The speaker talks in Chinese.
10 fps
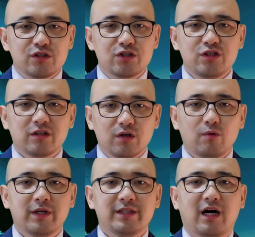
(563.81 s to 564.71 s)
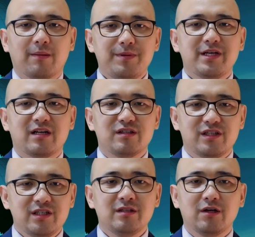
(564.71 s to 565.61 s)
执政的共产党必然是
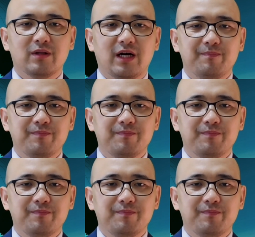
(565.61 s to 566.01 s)
提心吊胆。